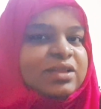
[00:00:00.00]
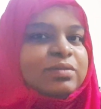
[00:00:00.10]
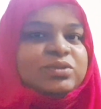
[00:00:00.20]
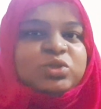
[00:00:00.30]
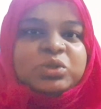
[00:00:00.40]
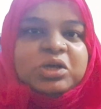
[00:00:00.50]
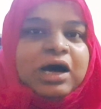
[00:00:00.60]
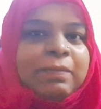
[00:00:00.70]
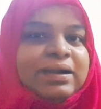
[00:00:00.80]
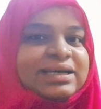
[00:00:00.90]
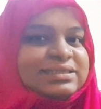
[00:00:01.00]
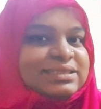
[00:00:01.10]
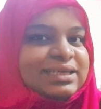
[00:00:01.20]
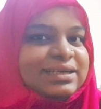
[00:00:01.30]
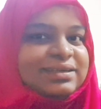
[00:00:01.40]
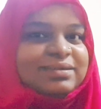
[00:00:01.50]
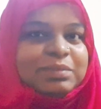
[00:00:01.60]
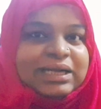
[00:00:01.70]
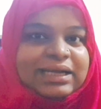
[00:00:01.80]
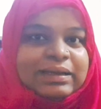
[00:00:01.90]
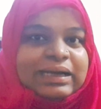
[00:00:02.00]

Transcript: তবে যদিও আমার কাছে মানে